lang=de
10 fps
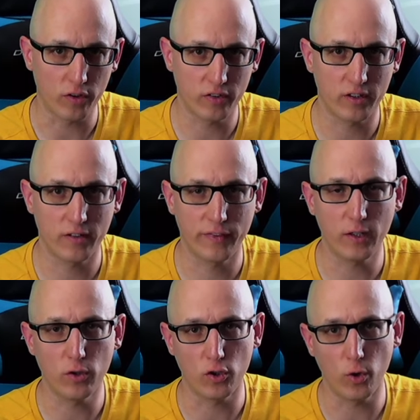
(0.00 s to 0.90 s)
kostet
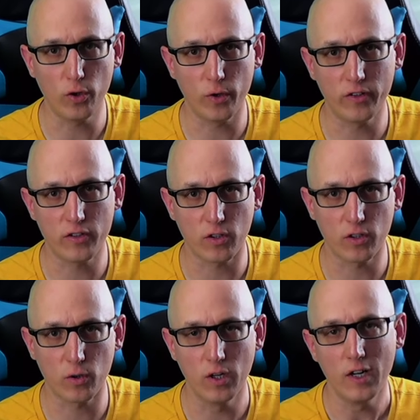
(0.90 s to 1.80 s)
499
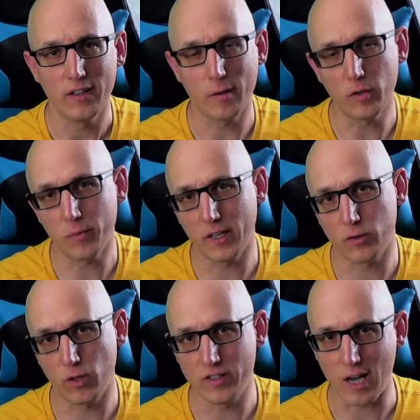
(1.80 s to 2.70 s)
Euro. Da muss man
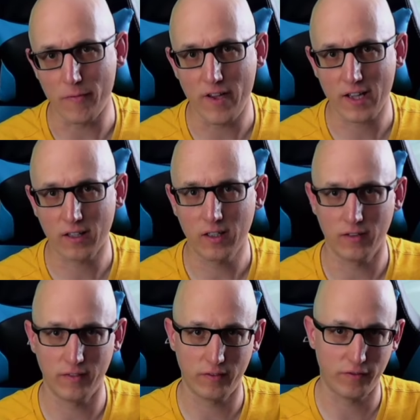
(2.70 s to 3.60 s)
natürlich abwägen,
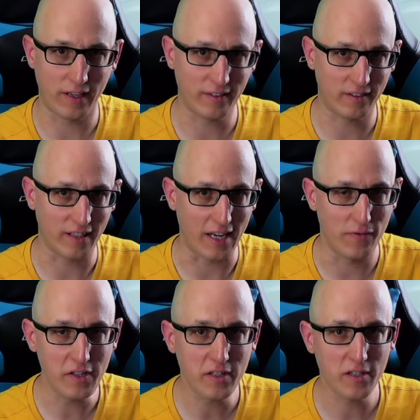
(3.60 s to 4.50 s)
äh, was ist
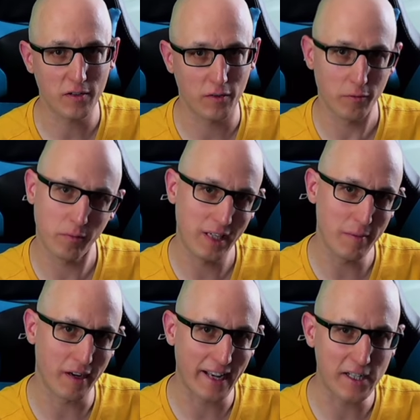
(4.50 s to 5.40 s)
einem wichtig,
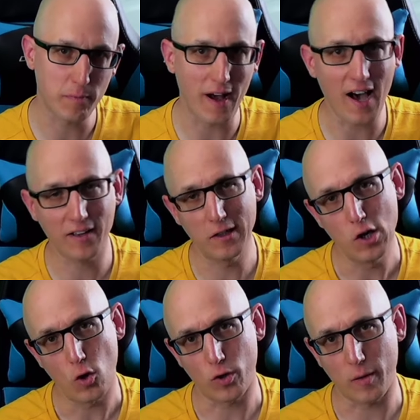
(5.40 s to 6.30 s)
lieber Geld sparen
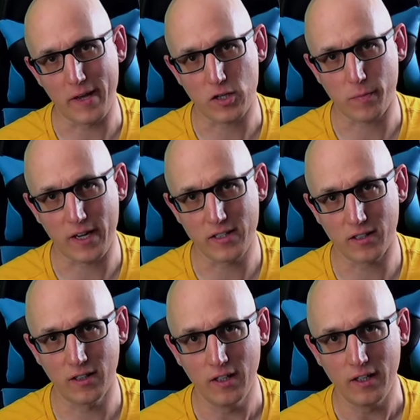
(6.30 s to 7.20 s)
oder mehr
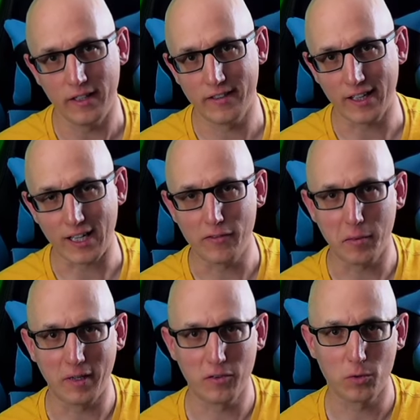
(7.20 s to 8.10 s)
Speicher. Ich sage
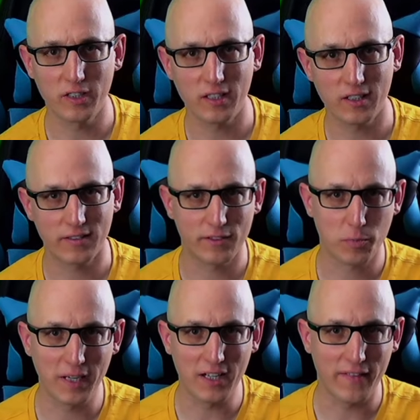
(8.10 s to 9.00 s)
einfach mal so, die
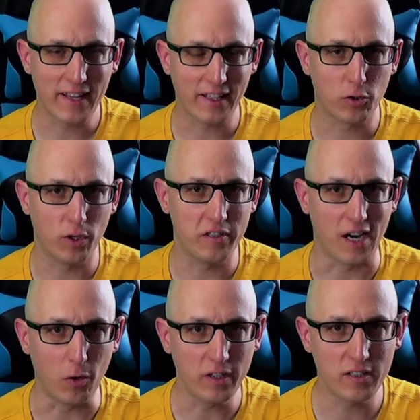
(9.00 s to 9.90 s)
Spiele werden
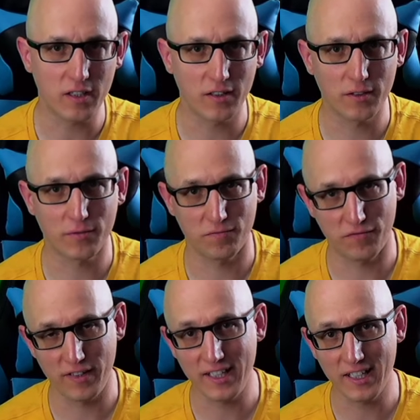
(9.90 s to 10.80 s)
natürlich auch nicht äh,
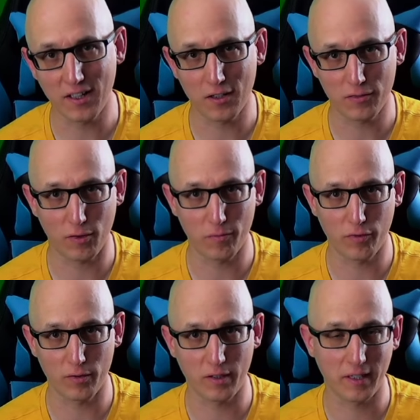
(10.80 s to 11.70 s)
weniger vom,
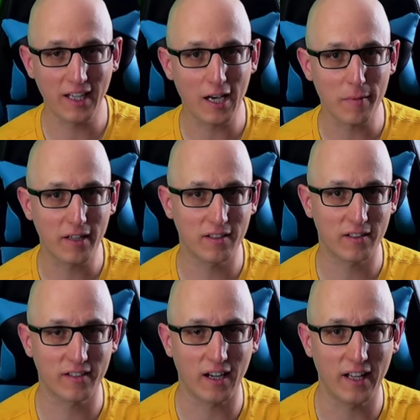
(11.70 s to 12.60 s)
von
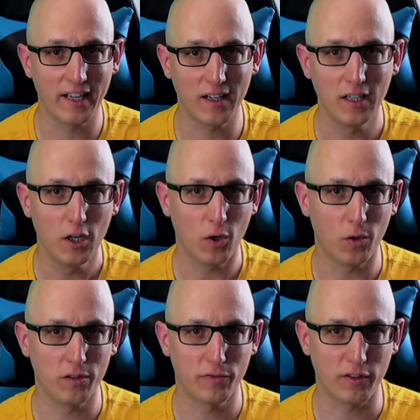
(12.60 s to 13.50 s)
Gigabyte-Zahl her
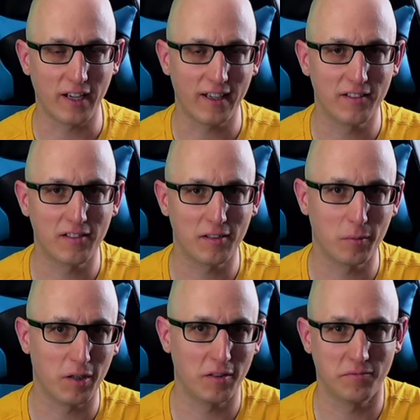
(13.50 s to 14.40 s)
und von daher ist es
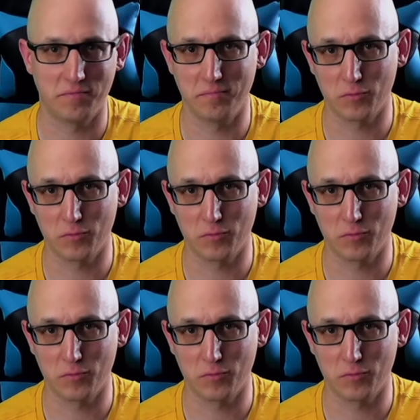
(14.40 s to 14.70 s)
immer